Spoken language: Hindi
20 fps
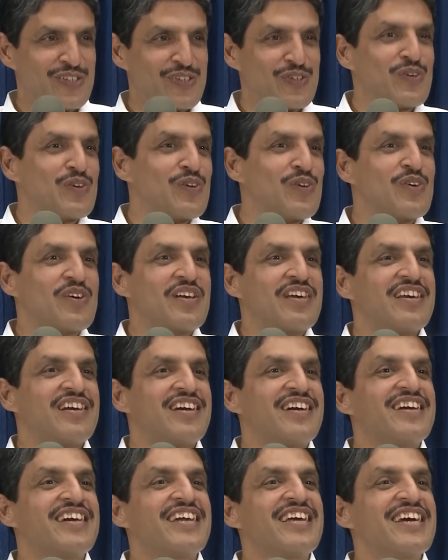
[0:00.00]
तो लोग
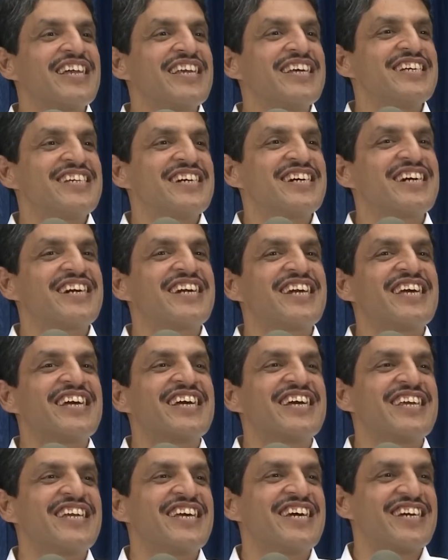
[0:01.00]
लड़ने के लिए झगड़ने
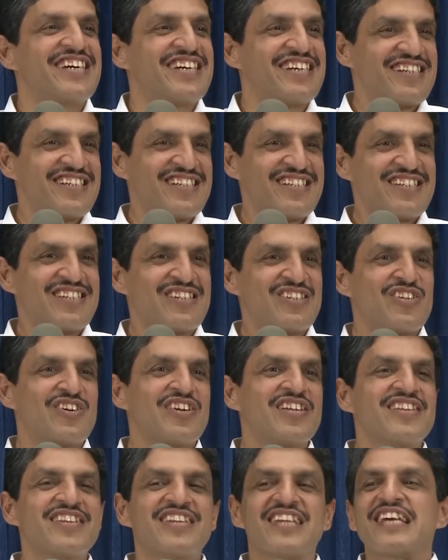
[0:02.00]
के लिए
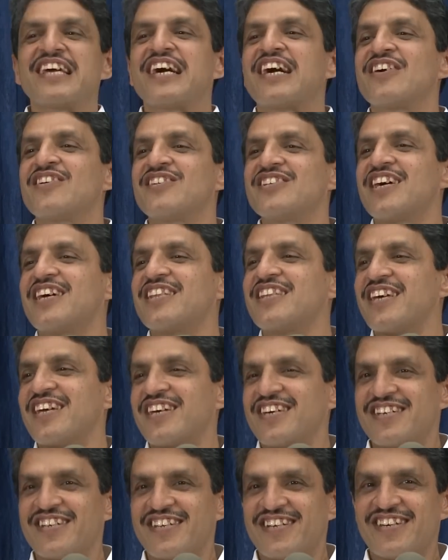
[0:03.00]
तुरंत तैयार हो जाते
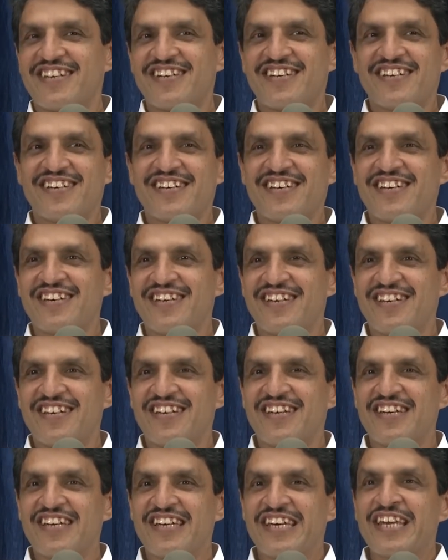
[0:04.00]

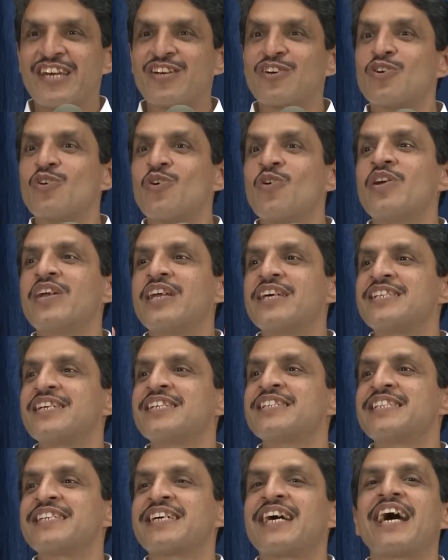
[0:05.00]
कि इनको कौन
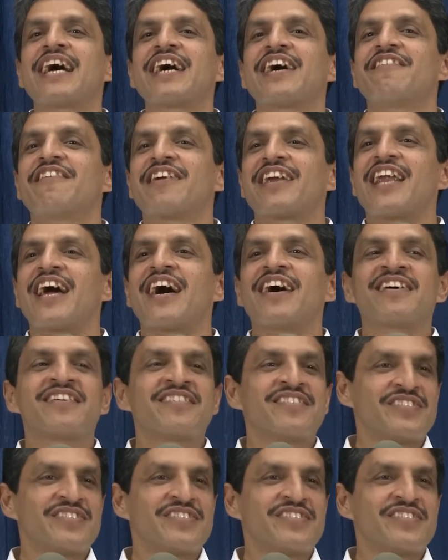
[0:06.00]
लेसन सिखाएगा वरना